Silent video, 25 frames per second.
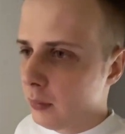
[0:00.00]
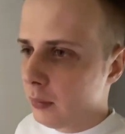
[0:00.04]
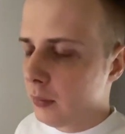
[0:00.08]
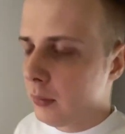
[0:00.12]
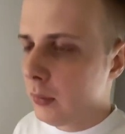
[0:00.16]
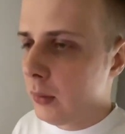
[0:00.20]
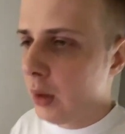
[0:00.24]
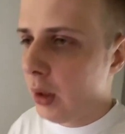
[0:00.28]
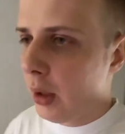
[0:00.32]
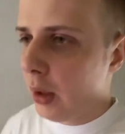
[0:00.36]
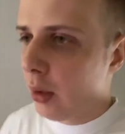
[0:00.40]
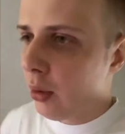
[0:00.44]

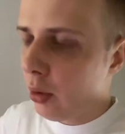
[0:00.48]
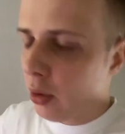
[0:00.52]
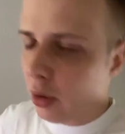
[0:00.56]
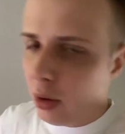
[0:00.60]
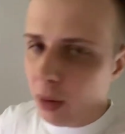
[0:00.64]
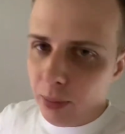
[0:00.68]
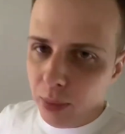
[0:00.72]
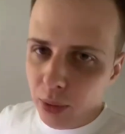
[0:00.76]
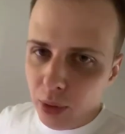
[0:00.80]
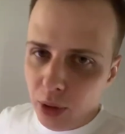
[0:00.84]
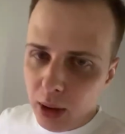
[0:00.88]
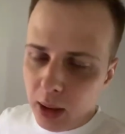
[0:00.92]
Niekrótko
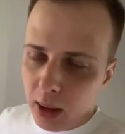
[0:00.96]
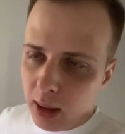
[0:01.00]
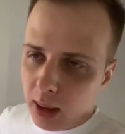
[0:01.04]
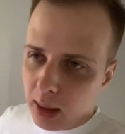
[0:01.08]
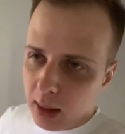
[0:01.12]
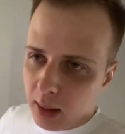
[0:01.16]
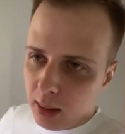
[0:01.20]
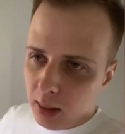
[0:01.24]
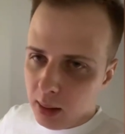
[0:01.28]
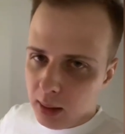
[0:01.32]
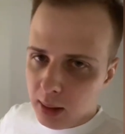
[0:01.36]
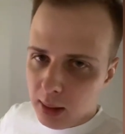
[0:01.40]
krótko później
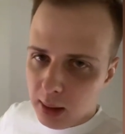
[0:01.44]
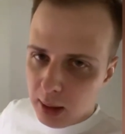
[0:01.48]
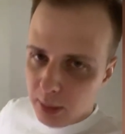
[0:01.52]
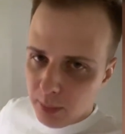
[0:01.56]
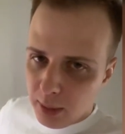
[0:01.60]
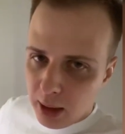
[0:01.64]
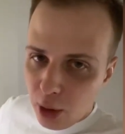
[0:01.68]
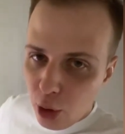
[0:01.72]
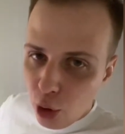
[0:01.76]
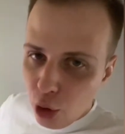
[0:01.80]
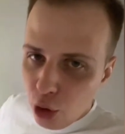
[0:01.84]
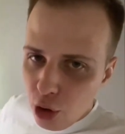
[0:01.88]
ja
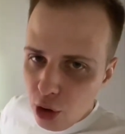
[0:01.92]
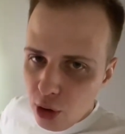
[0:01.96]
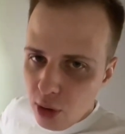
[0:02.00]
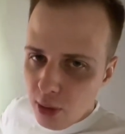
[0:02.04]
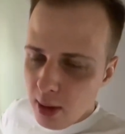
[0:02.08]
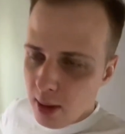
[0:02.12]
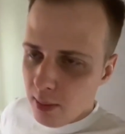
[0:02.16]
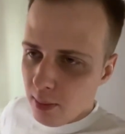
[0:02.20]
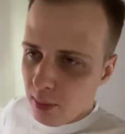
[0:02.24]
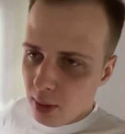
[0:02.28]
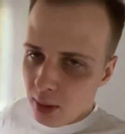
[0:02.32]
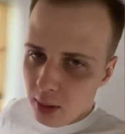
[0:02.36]
streama
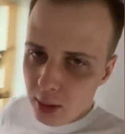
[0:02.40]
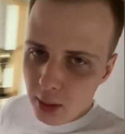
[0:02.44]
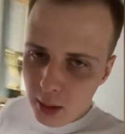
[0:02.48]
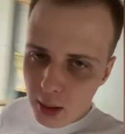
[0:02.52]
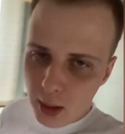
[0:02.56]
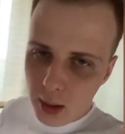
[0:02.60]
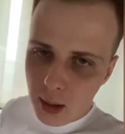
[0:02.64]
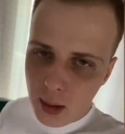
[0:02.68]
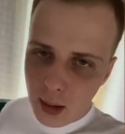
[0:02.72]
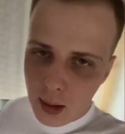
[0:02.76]
kończyłem, bo